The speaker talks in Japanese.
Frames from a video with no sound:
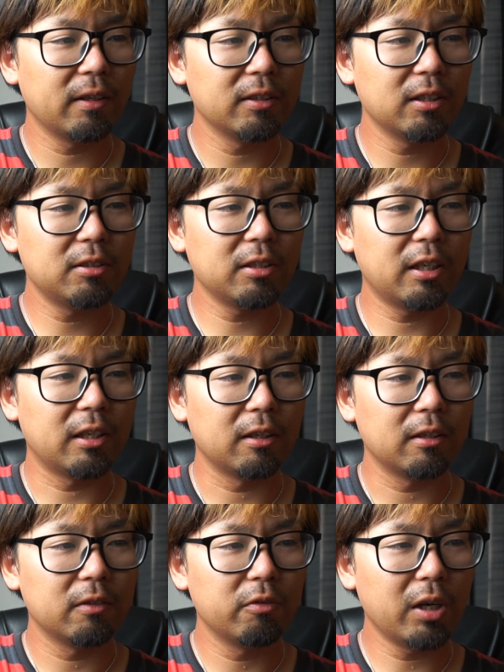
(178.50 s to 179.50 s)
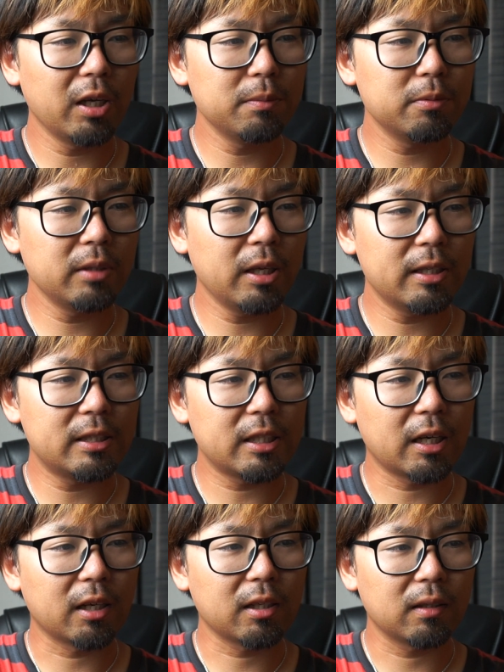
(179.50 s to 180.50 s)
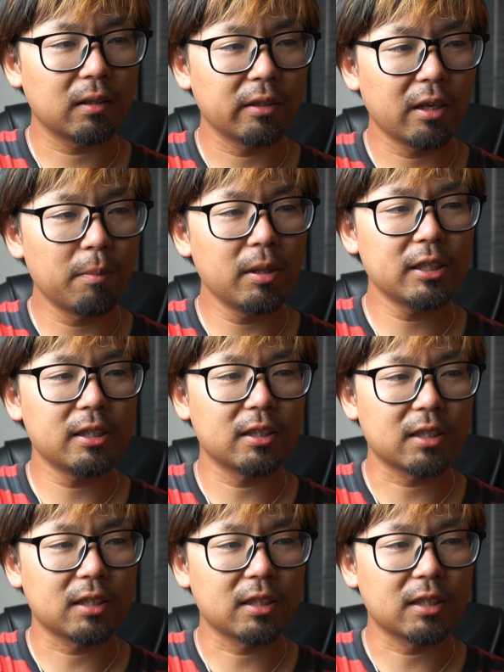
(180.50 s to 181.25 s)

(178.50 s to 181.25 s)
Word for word: で次ファイブネイチャー山下